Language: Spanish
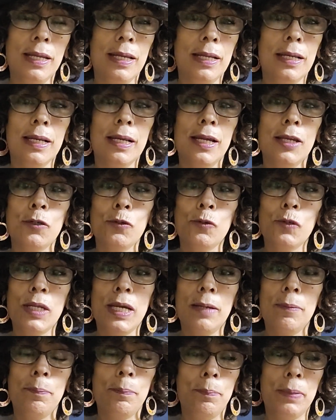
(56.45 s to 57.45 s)
le
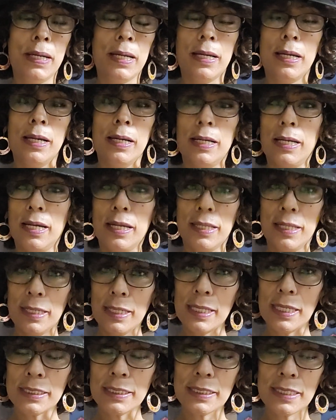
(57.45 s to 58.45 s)
ayuda para
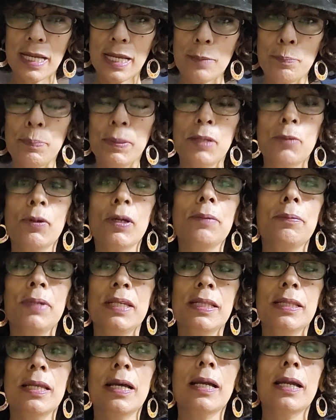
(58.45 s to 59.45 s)
adelgazar, pero
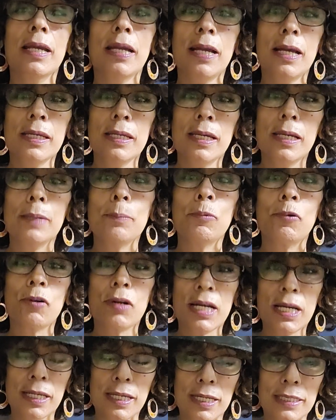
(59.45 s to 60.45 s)
evita que haya
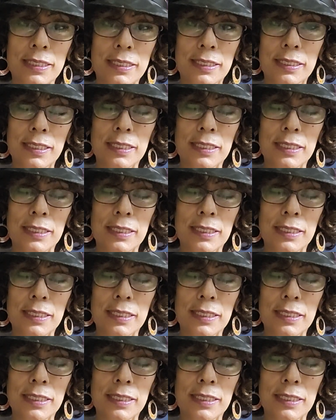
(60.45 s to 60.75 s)
hemorragias.